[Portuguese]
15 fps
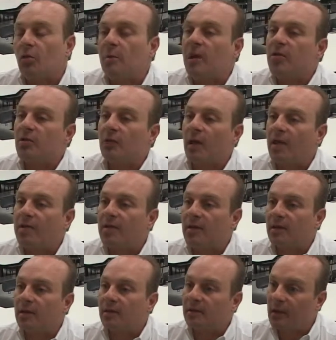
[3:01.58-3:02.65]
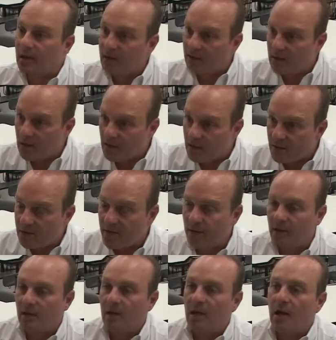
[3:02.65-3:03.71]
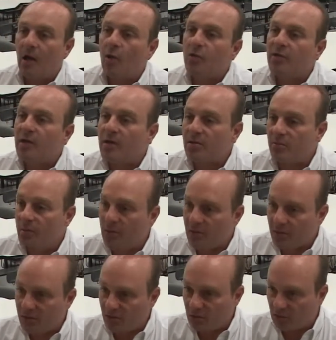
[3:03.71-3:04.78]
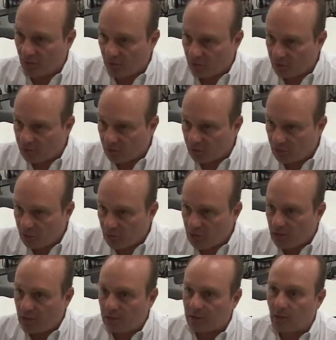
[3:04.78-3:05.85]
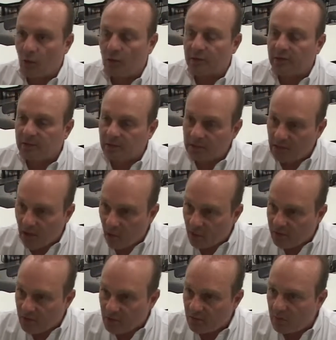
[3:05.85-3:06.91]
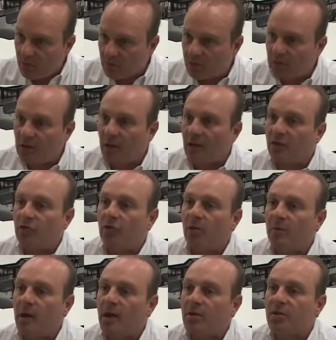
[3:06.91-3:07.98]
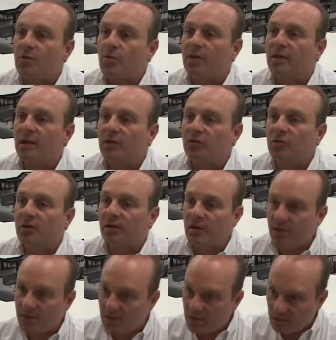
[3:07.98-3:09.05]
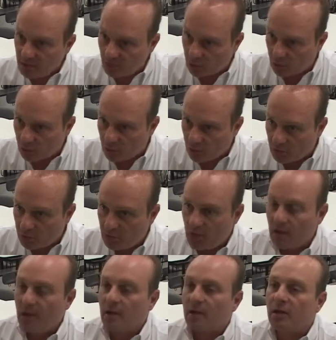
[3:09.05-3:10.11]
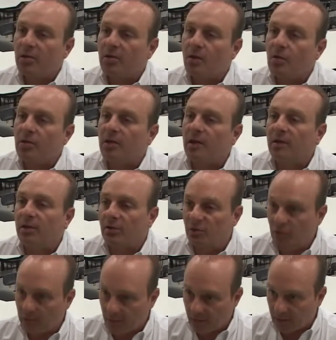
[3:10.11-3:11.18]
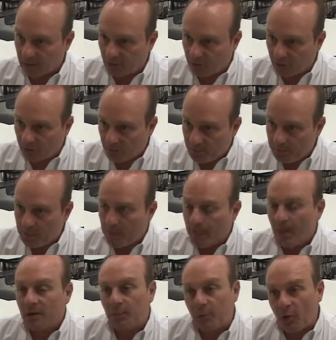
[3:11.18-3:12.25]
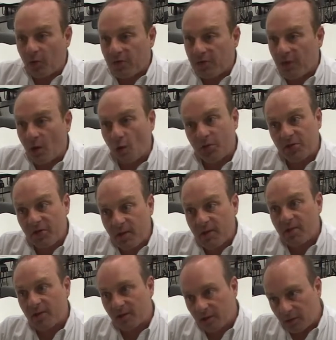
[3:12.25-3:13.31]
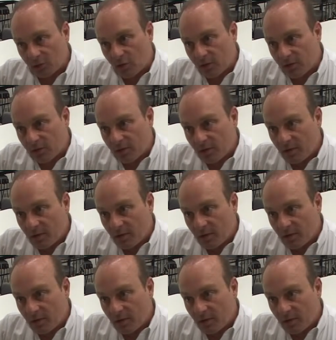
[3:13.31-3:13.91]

dentes começam a nascer na criança aos seis meses de idade. Então, aos seis meses de idade começam os dentes decíduos, que são os dentes de leite. Depois, aos seis anos,